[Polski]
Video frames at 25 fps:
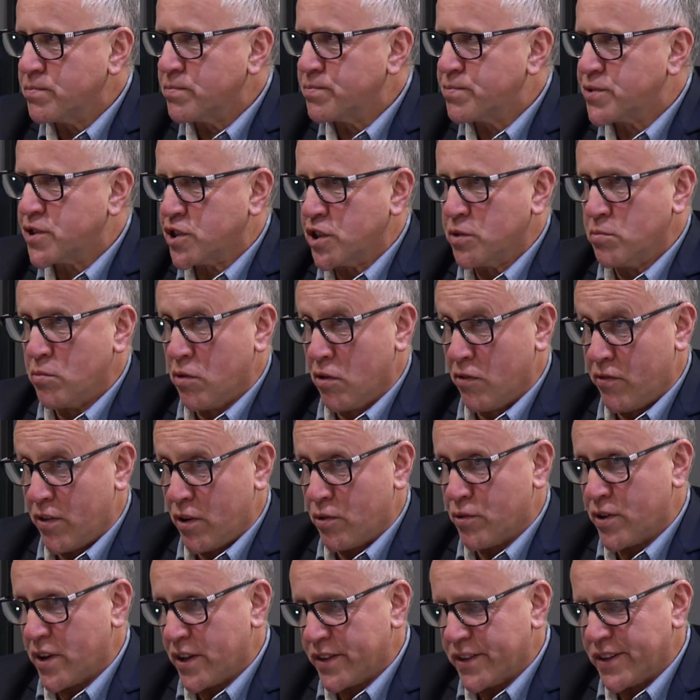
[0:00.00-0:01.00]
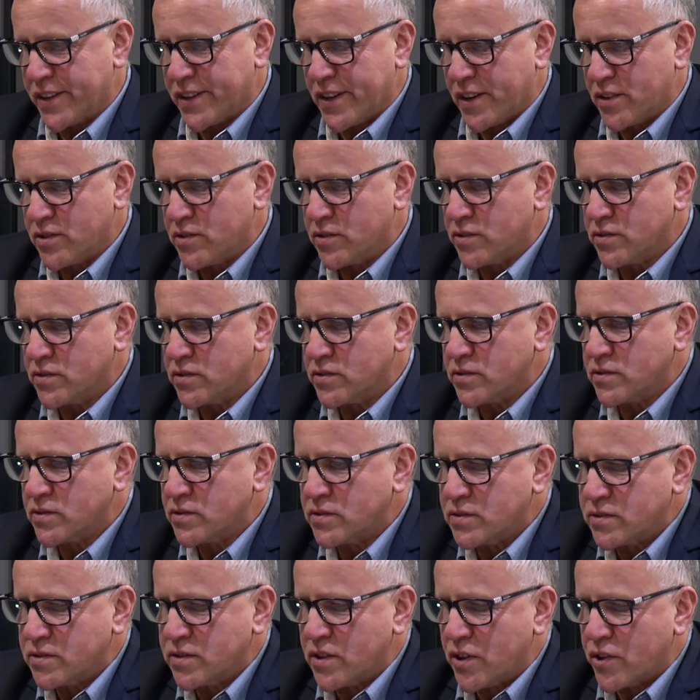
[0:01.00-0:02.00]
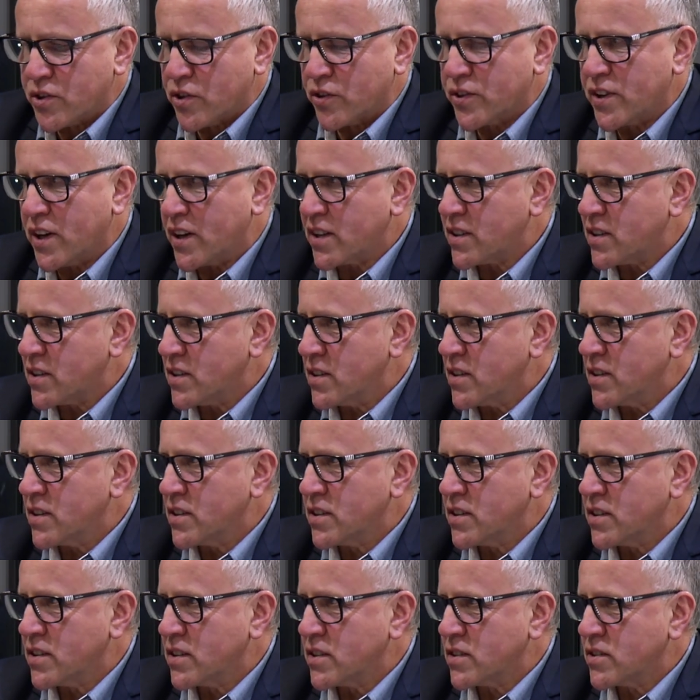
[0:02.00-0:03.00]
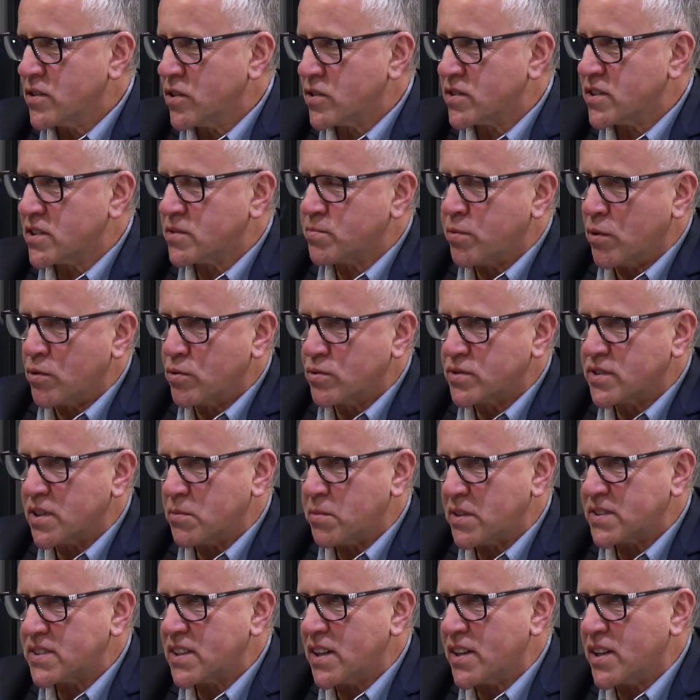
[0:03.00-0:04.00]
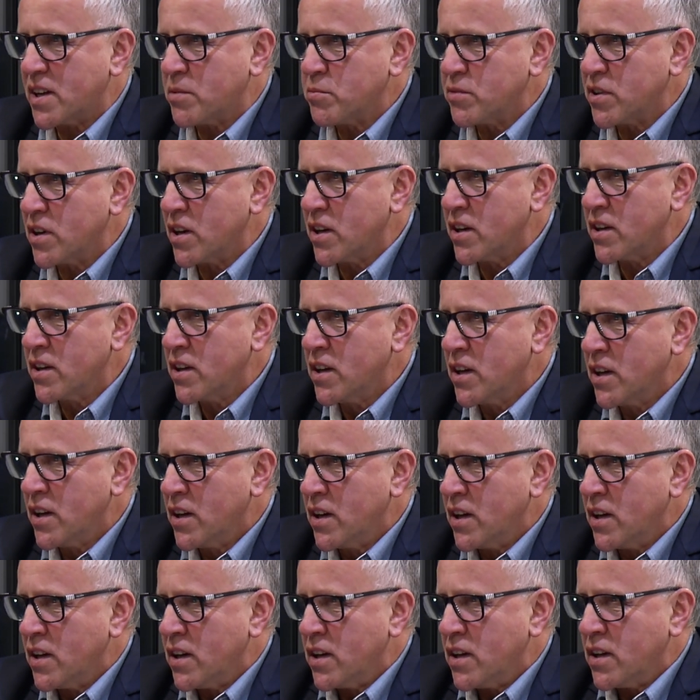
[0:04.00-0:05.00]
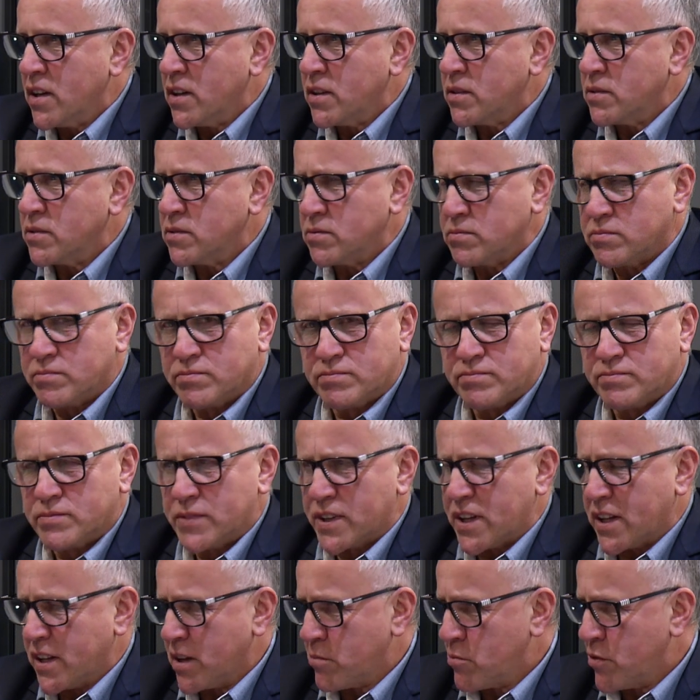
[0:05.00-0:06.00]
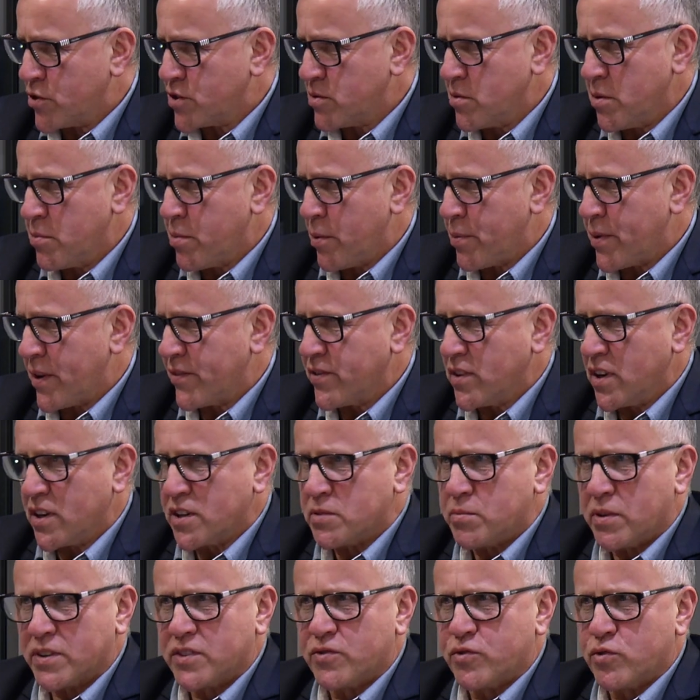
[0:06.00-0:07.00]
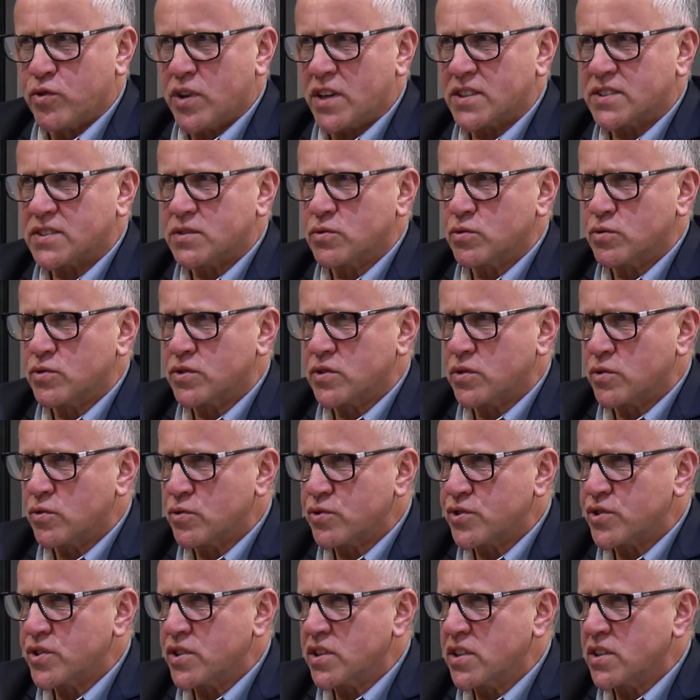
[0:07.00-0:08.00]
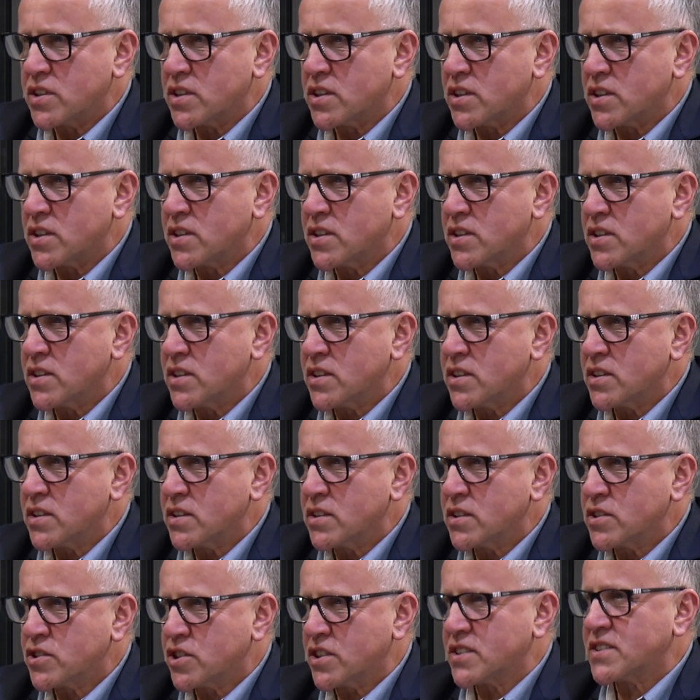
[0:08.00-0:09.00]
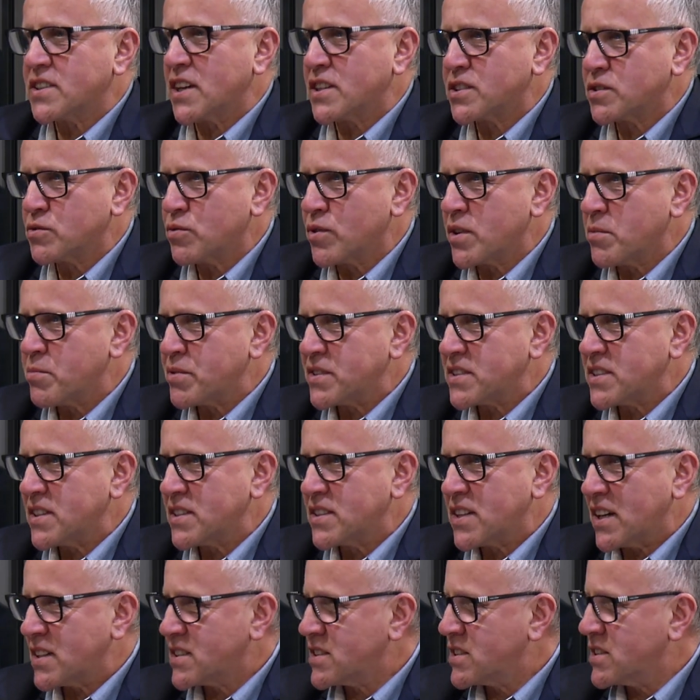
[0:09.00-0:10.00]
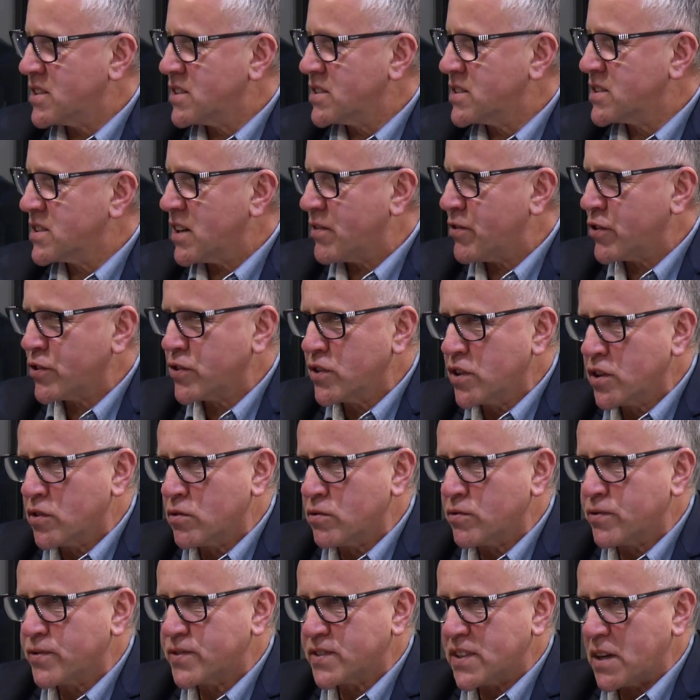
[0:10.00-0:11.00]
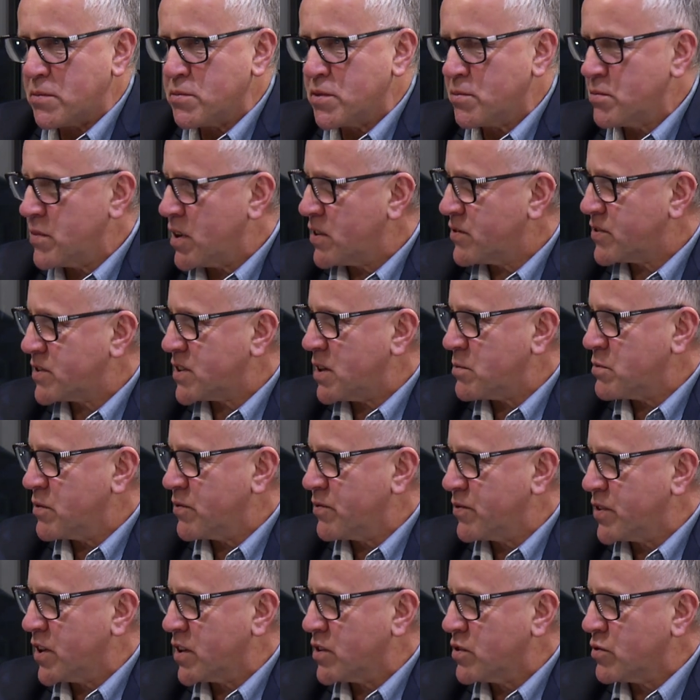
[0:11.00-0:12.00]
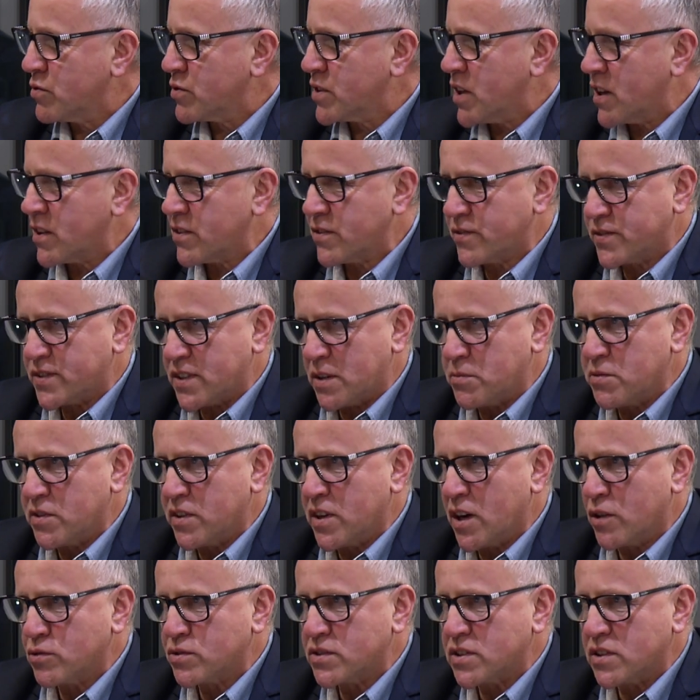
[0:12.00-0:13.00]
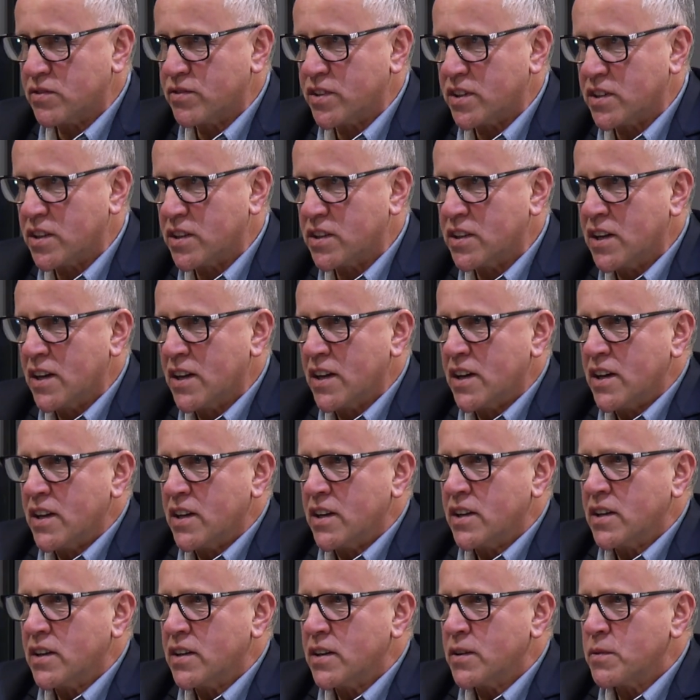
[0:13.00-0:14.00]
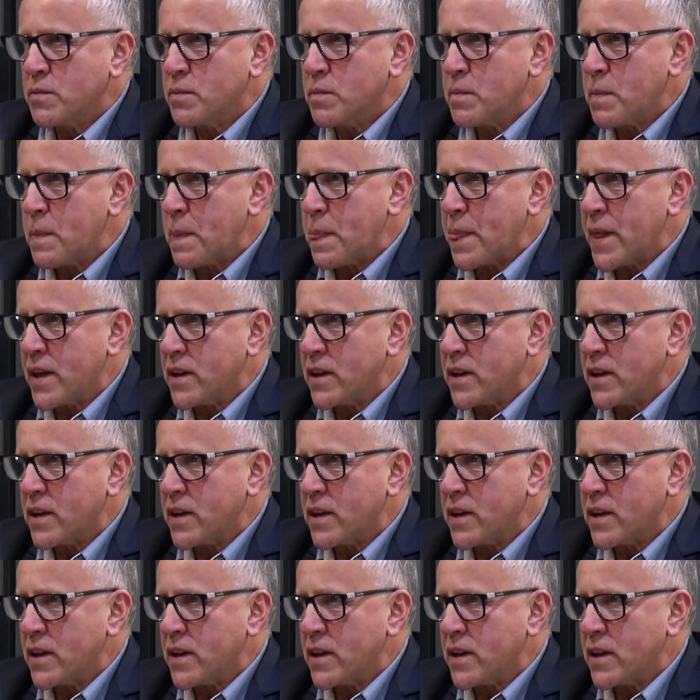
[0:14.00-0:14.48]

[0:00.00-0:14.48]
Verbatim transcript: przyjmował Radek jako rodak y, do zespołu Sebastiana Mille, Radek może mnie poprawi, ale chyba 12 z różnych 16, e, 16 reprezentacji zawodników w samym, mhm. w samym Wiedniu, tak? w samej Austrii Wiedeń. Na 24. Mhm.